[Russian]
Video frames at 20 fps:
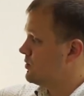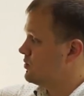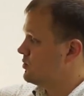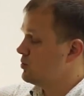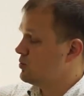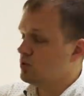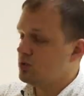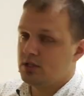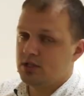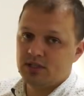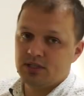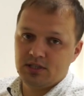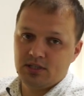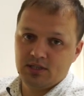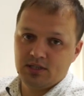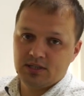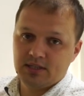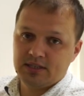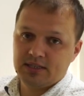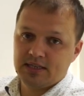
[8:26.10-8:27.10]

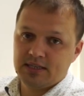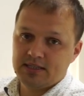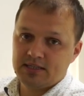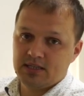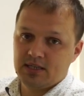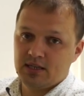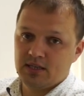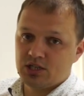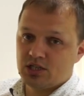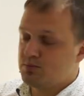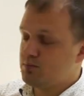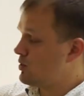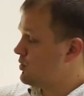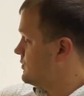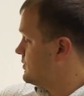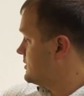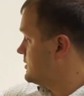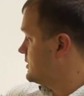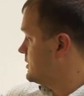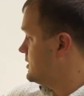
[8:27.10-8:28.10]
удлинили, нарастили наш
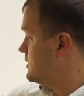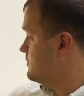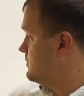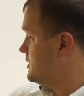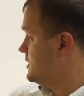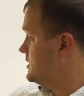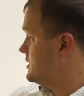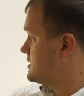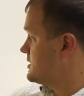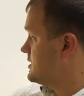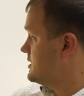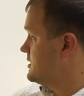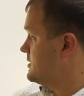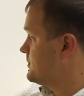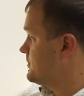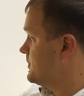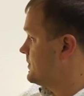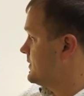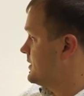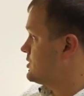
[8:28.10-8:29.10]
провод и перенесли
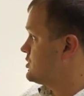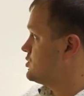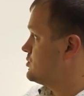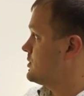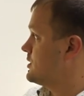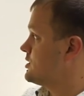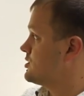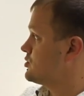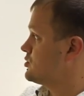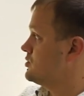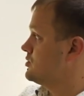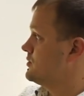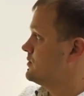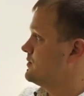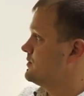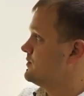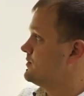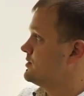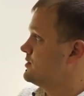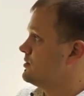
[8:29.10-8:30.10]
нашу брашку
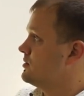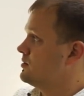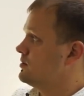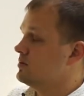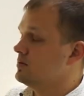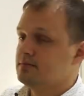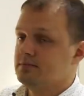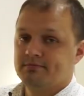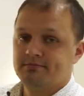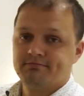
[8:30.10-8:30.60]
в сторону.